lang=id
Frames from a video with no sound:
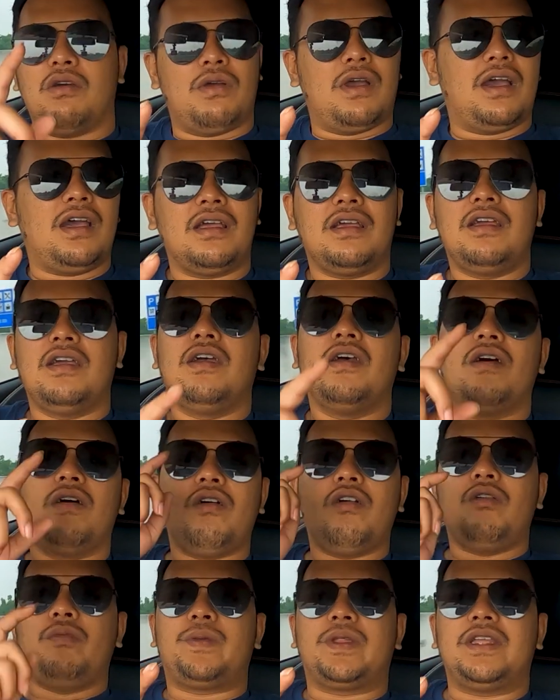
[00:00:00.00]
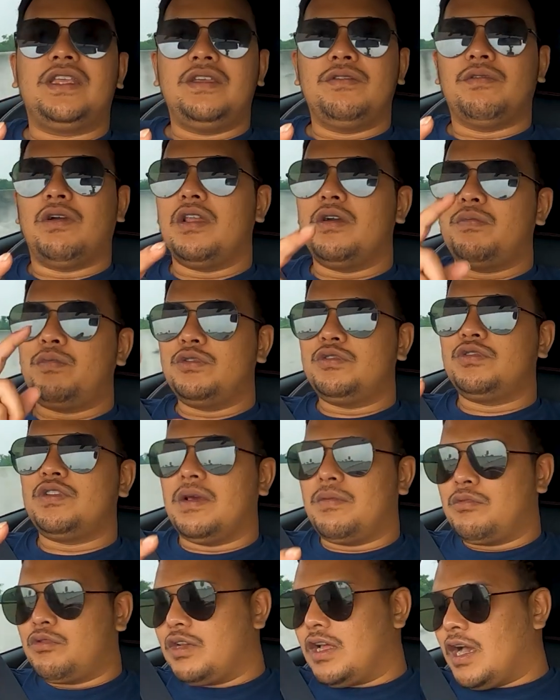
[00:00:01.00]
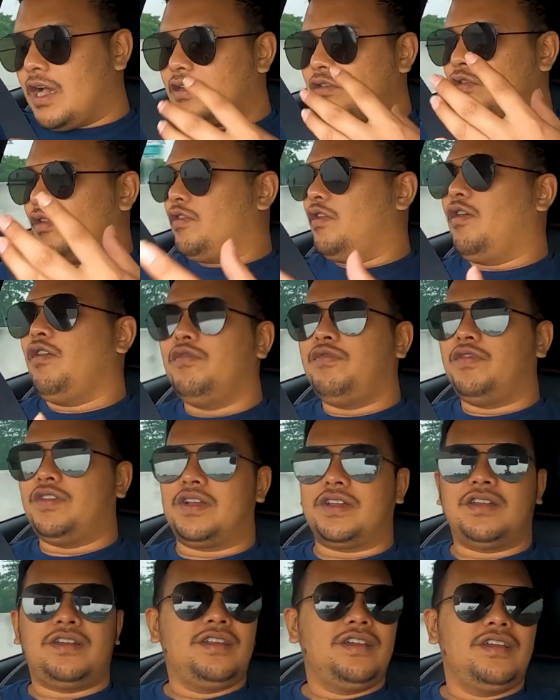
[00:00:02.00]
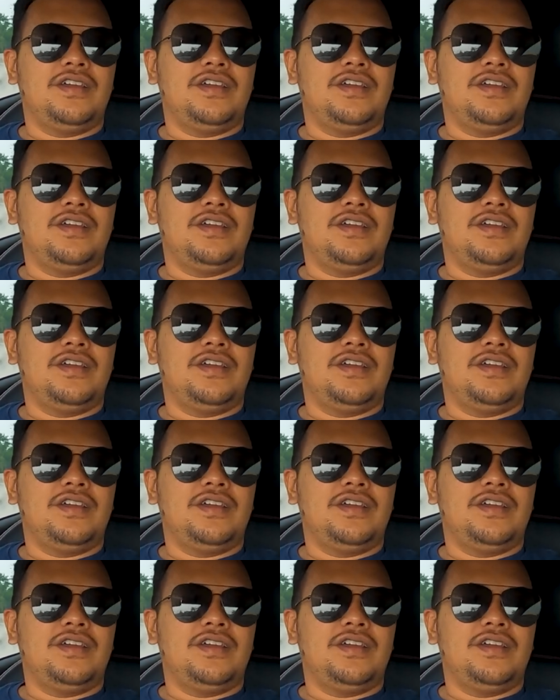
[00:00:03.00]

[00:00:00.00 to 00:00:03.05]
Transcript: bahwa Obri walaupun sudah menggunakan coil over